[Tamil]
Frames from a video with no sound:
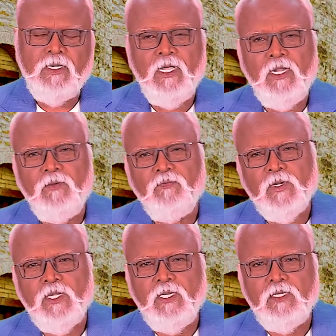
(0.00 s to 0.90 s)
கேன் ஐ
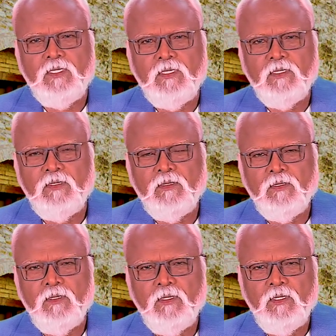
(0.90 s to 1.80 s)
ஃபர்கெட்
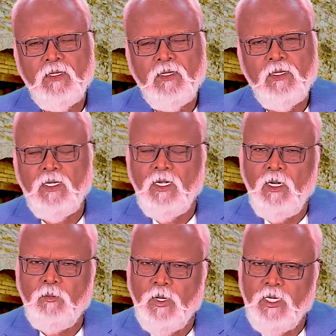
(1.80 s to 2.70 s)

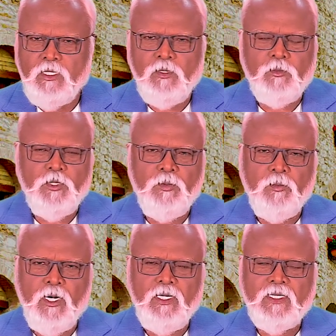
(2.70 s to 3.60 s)
என்னால் மறக்க
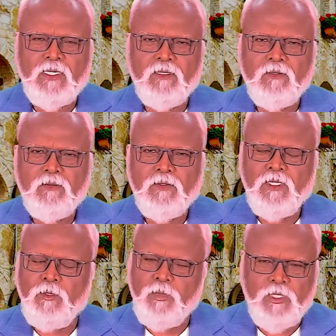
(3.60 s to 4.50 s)
முடியுமா
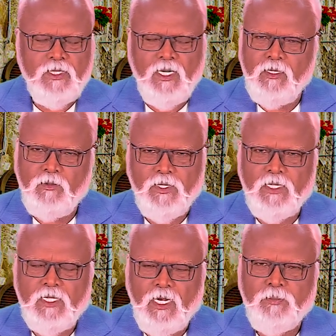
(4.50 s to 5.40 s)
என்பதுதான்
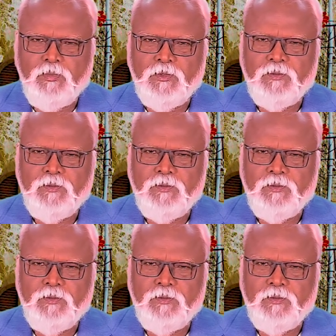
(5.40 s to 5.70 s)
இதனுடைய தலைப்பு